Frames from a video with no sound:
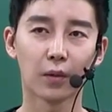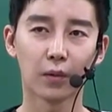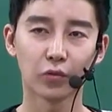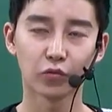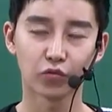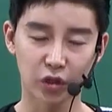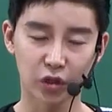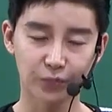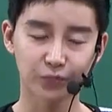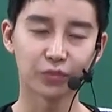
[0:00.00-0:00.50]

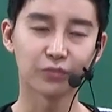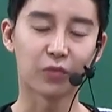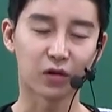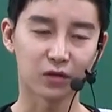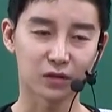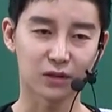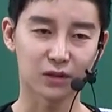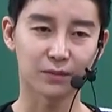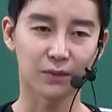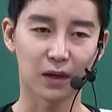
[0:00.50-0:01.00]
유제품
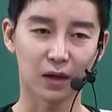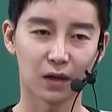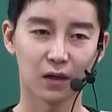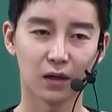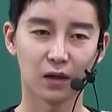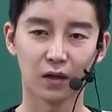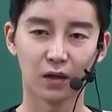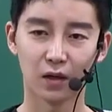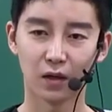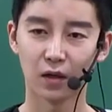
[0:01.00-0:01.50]
먹지 마.
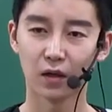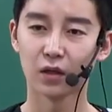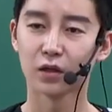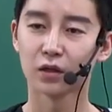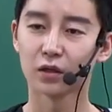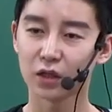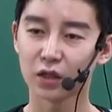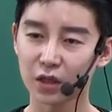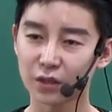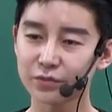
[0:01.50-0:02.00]

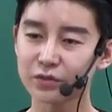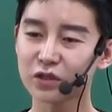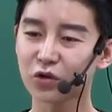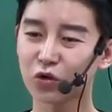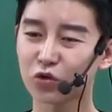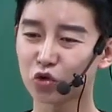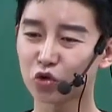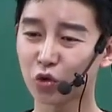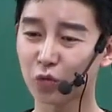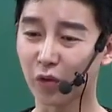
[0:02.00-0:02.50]
기름진
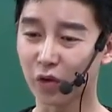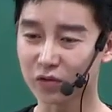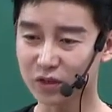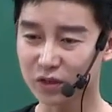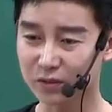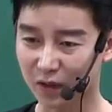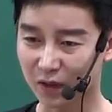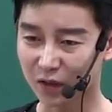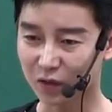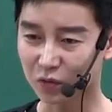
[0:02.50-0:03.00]
것도
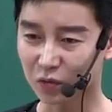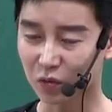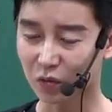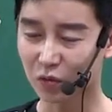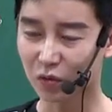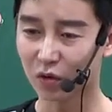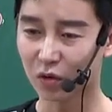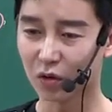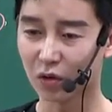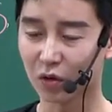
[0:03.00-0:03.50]
먹지 말고.
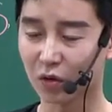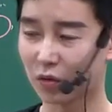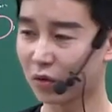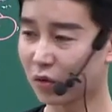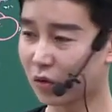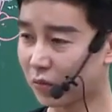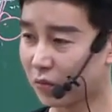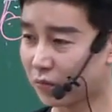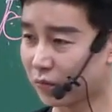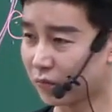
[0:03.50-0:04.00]

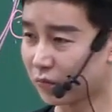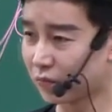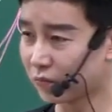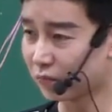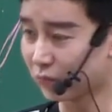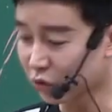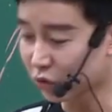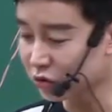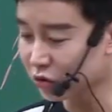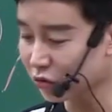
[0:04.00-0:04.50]

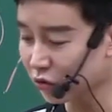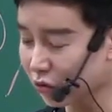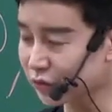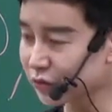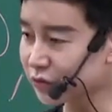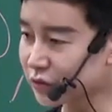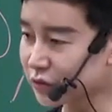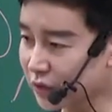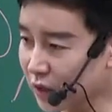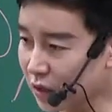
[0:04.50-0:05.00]
먹는
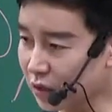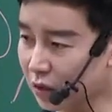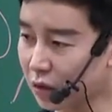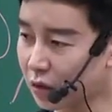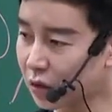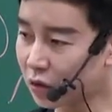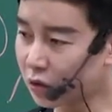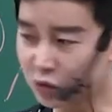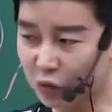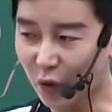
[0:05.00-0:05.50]
거는 그냥
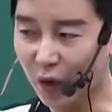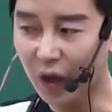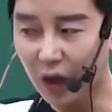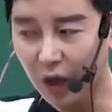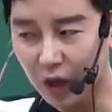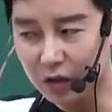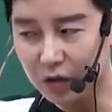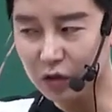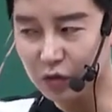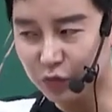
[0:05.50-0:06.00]

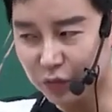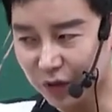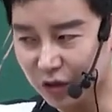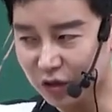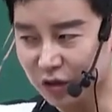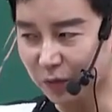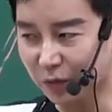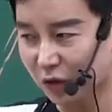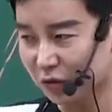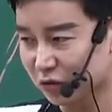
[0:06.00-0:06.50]
뇌를
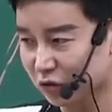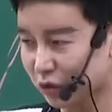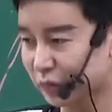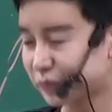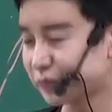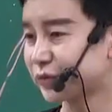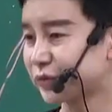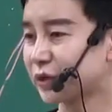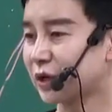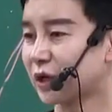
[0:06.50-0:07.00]
위해서 먹는
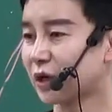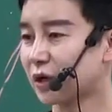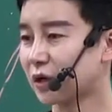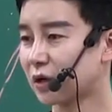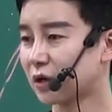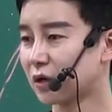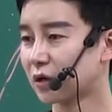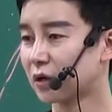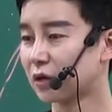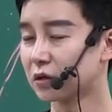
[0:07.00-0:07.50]
것뿐이야.
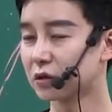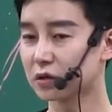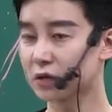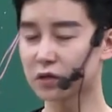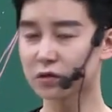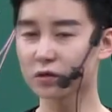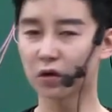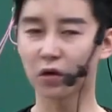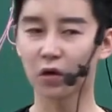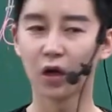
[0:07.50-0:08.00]

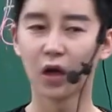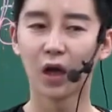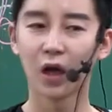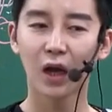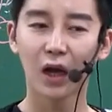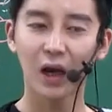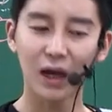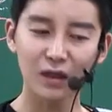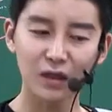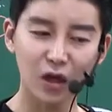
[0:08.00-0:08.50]
그래서
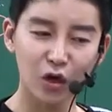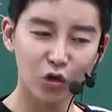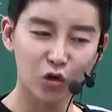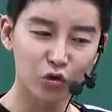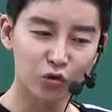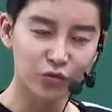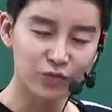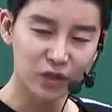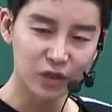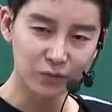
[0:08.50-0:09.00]

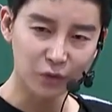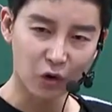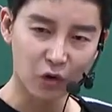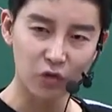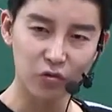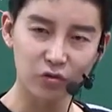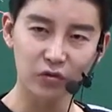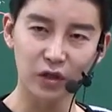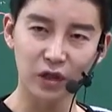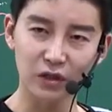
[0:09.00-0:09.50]
하나라도 음식
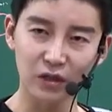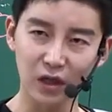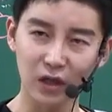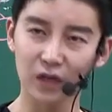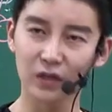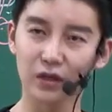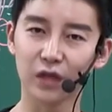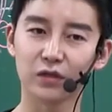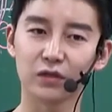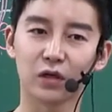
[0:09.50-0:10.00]
먹었는데
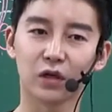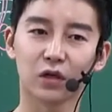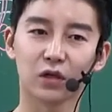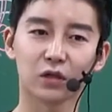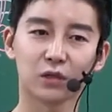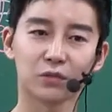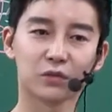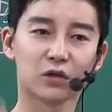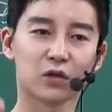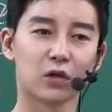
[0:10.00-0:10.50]
이상한 게 있잖아?
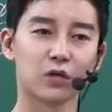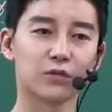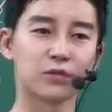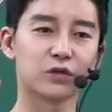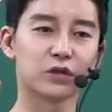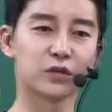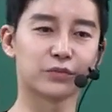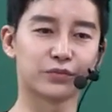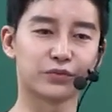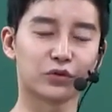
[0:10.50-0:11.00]
그럼 그런
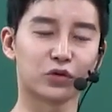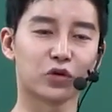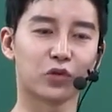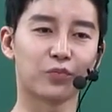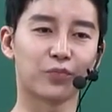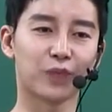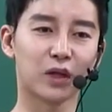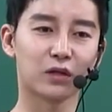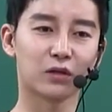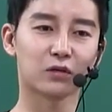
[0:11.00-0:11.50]
음식은 무조건
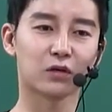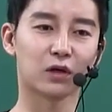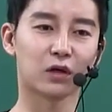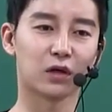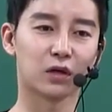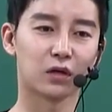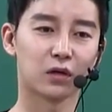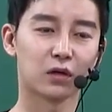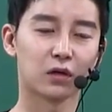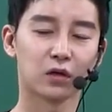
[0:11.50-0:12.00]
빼는
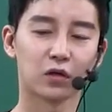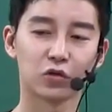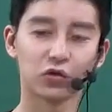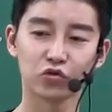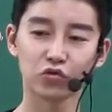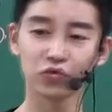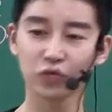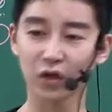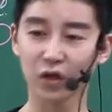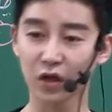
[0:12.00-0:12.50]
거야.
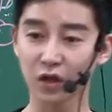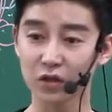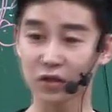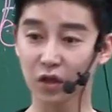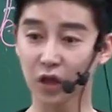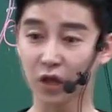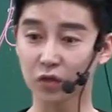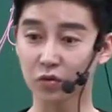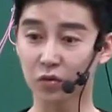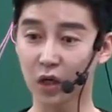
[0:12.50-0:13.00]
수능 때까지
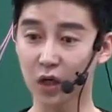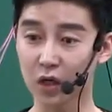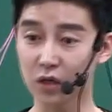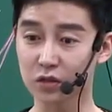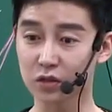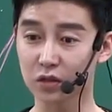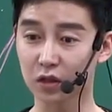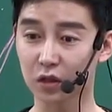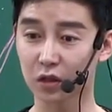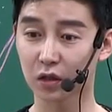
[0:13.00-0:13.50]
계속
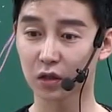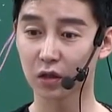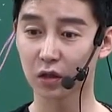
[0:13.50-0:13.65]
하나씩.